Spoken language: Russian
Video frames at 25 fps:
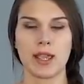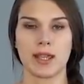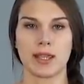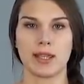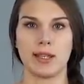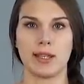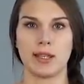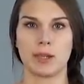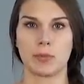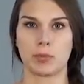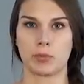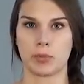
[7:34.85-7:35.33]

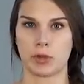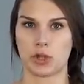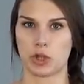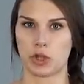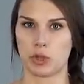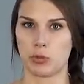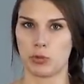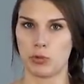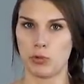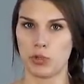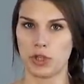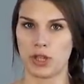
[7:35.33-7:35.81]
или
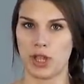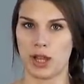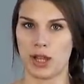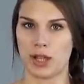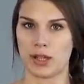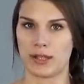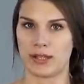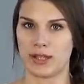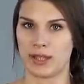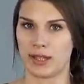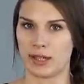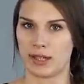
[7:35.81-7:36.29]
«Почему
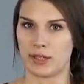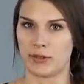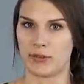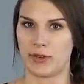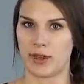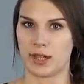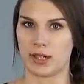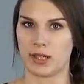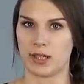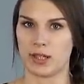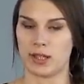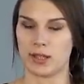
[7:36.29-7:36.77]
я не
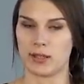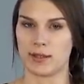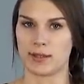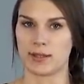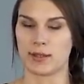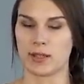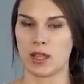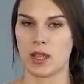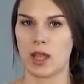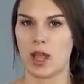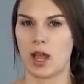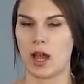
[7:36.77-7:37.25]

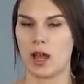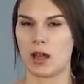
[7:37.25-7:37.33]
калифорниец?».